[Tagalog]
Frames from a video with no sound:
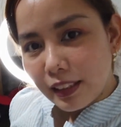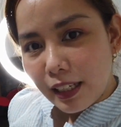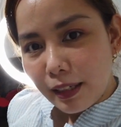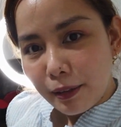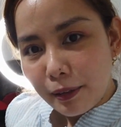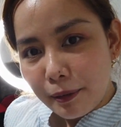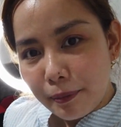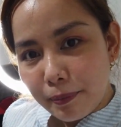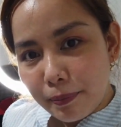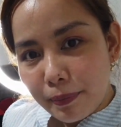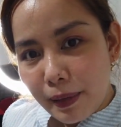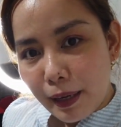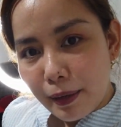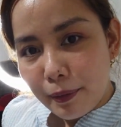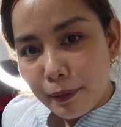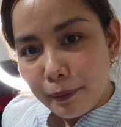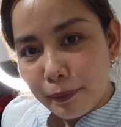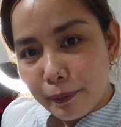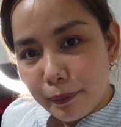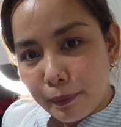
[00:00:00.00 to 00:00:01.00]
Ng
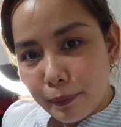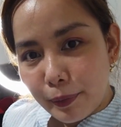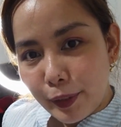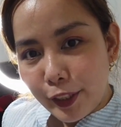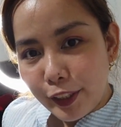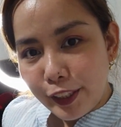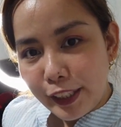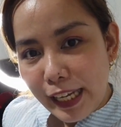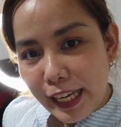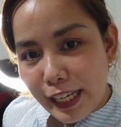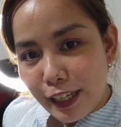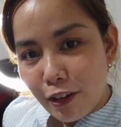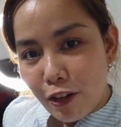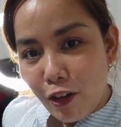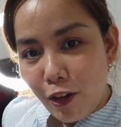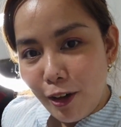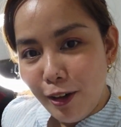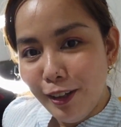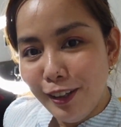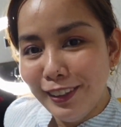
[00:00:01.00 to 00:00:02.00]
pang birthday
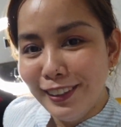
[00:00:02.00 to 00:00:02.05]
ko.